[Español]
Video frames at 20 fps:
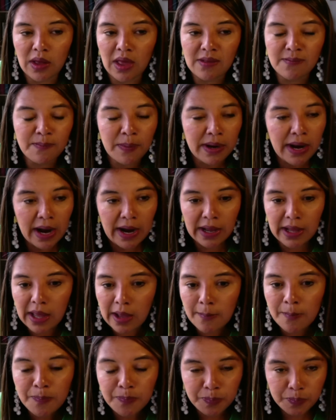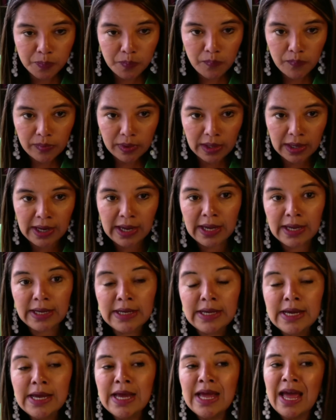Hay que esperar a que
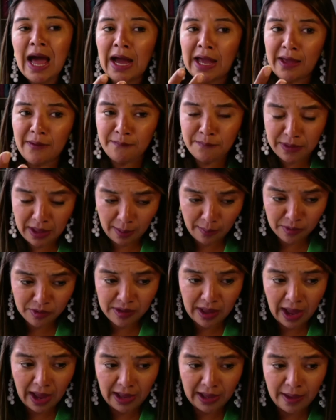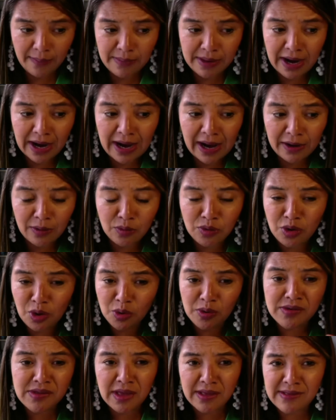eh, a que, digamos, hay que mirar las
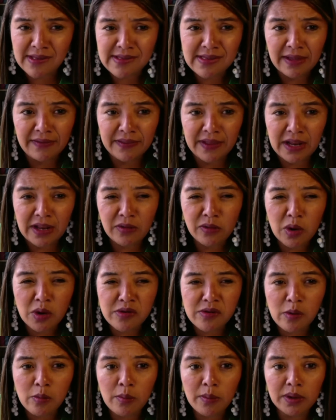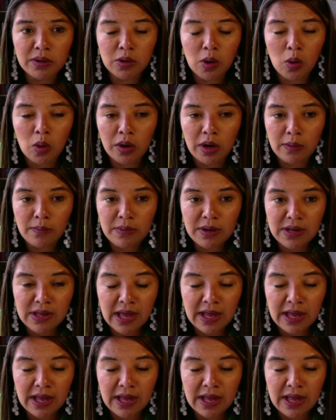reuniones que se están teniendo en este momento con el,